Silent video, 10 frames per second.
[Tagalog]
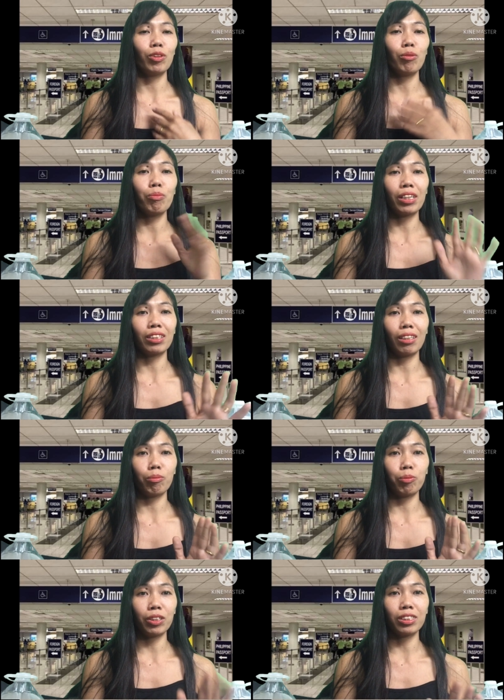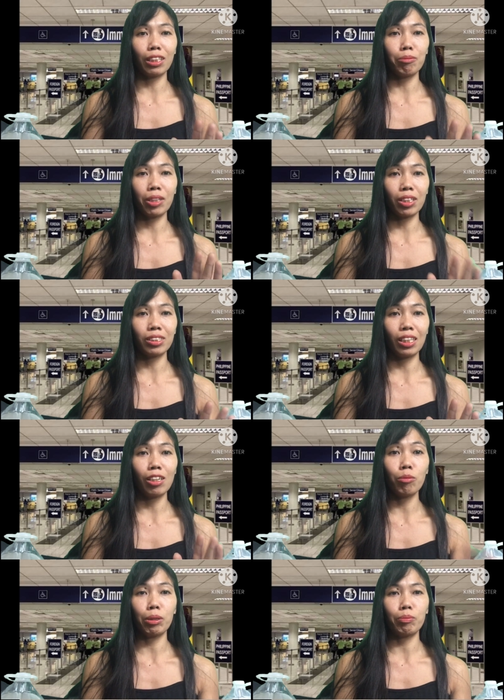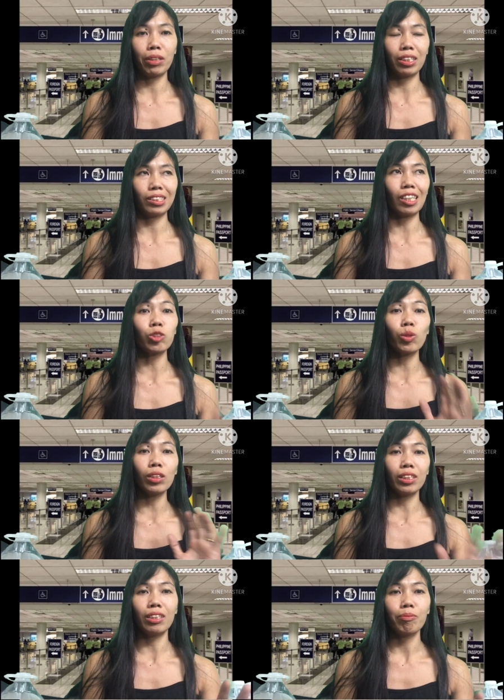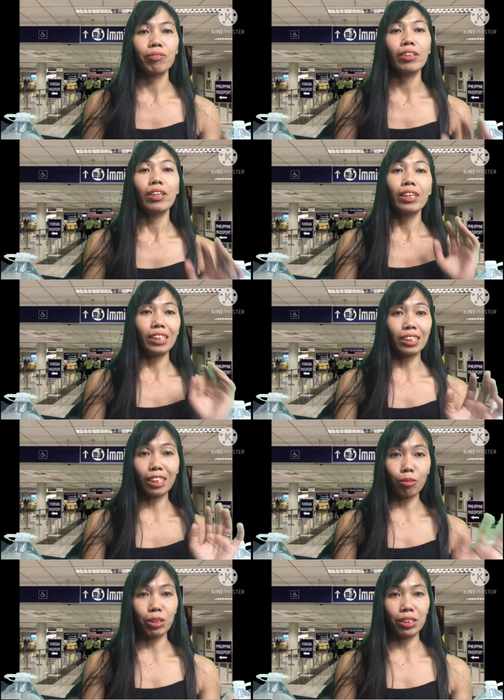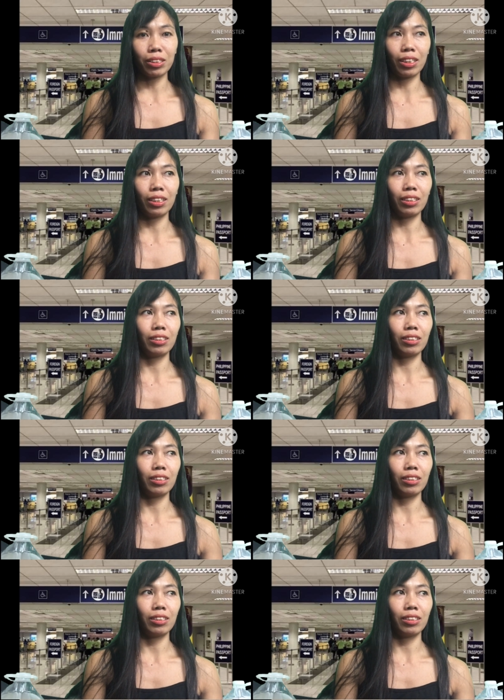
yung bata, first time niya kasing lumabas. Actually, he's not my son.